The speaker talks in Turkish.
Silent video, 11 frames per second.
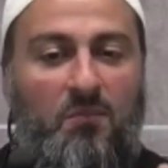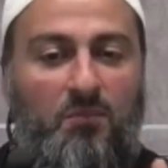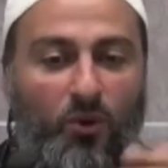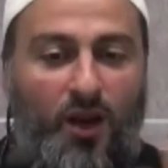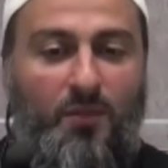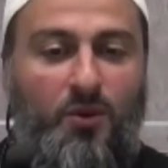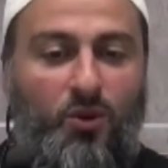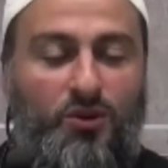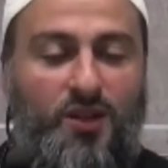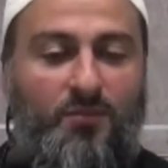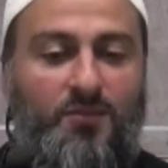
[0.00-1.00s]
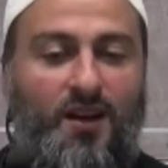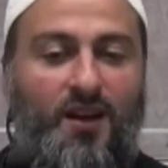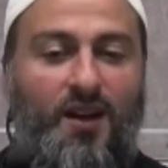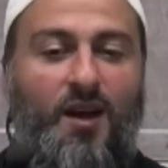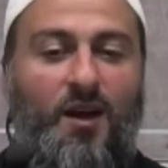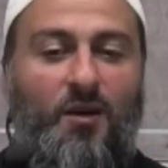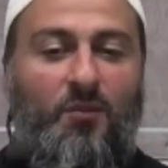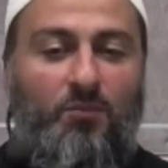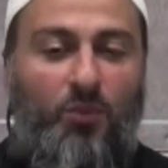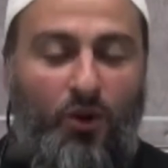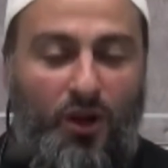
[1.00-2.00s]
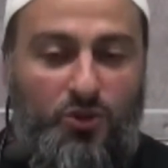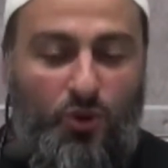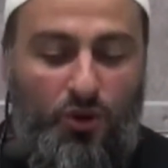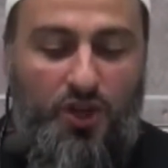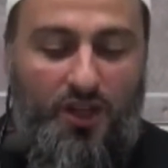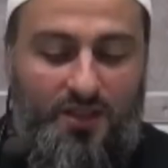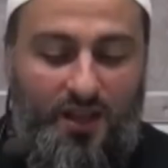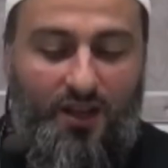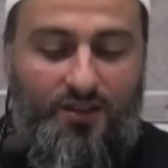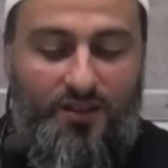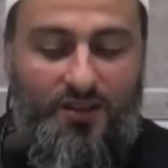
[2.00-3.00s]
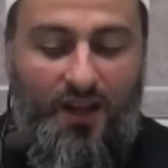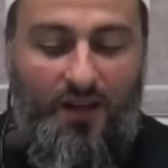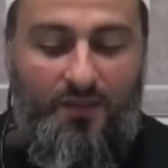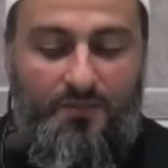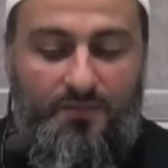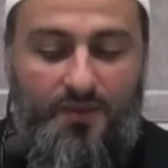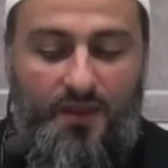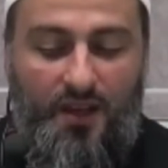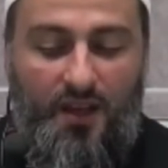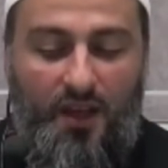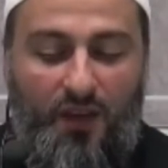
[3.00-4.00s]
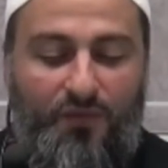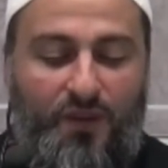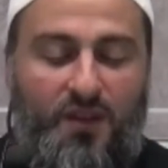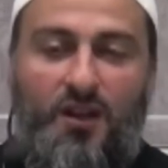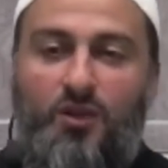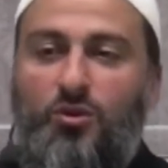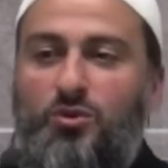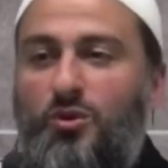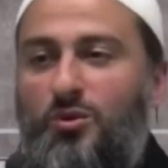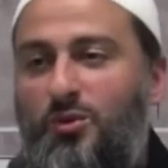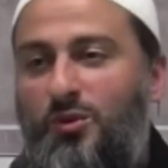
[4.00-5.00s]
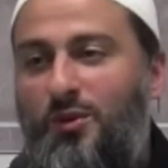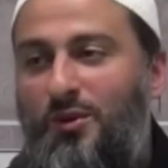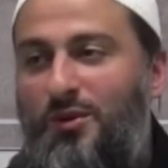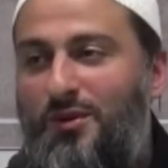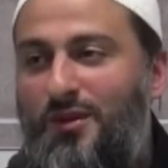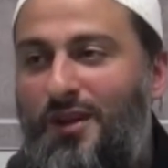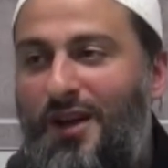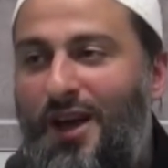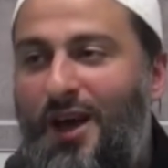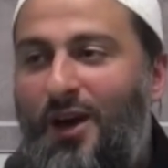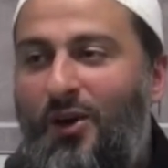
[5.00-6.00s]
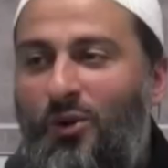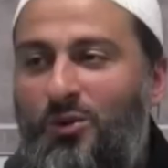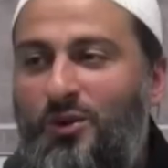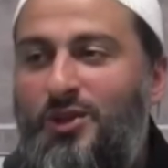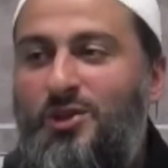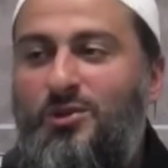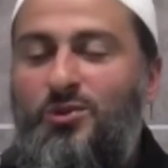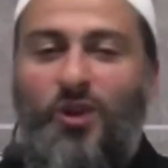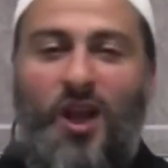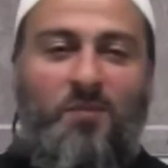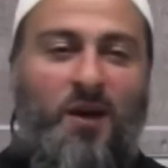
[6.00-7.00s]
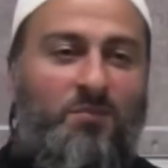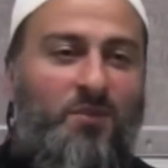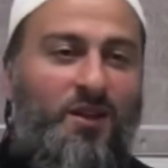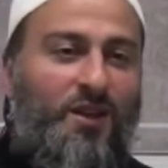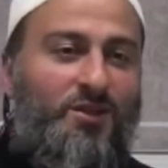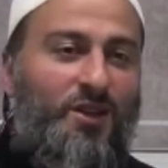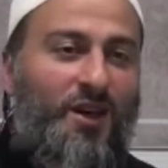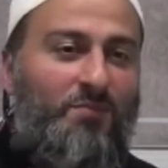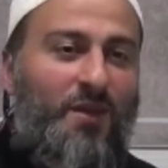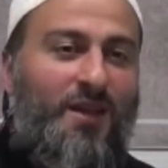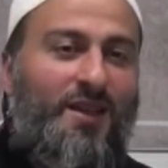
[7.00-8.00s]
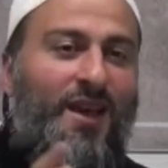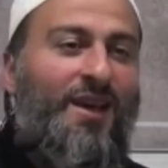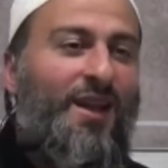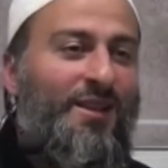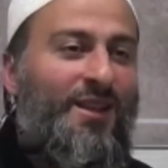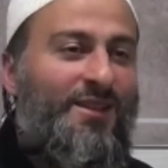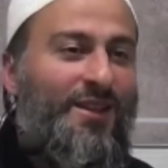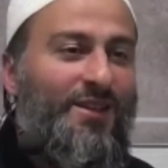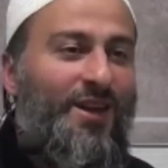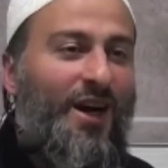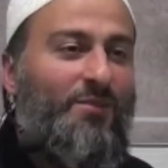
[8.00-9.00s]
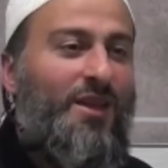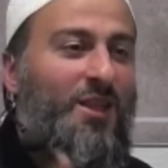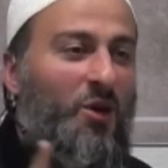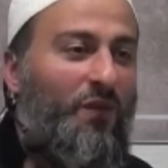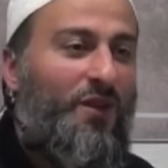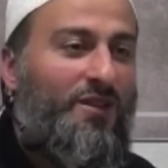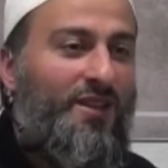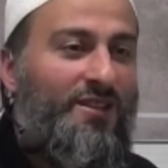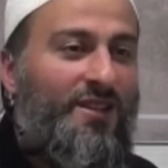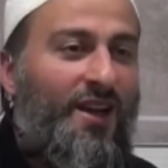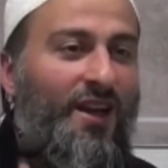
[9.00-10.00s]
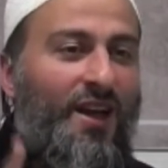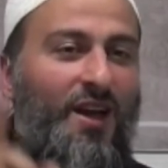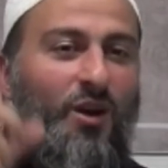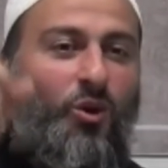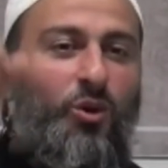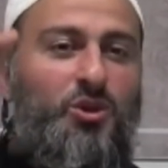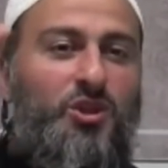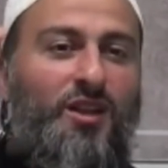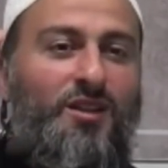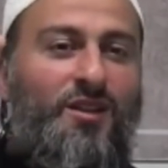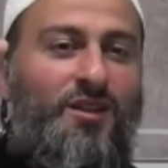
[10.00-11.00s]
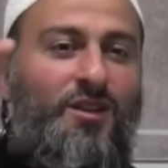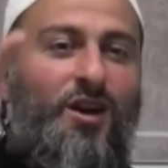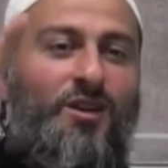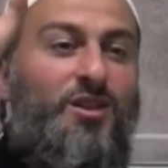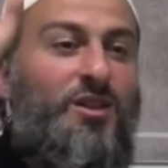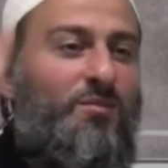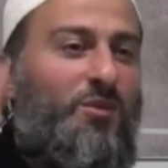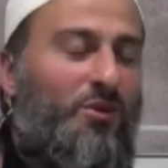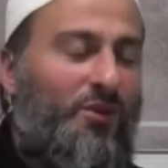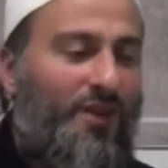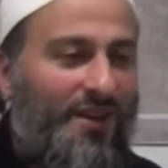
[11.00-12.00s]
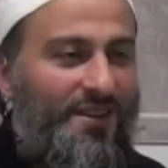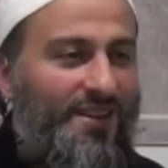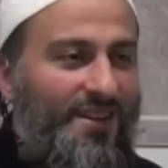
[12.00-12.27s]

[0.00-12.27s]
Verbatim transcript: böyle bir ortamda, böyle zor şartlar altında iffetine toz kondurmuyor. Onun için Süleyman bin Yasar Mekke'ye geldiğinde, Kabe'yi tavaf ettiğinde hoş geldin kardeşim diyor ona.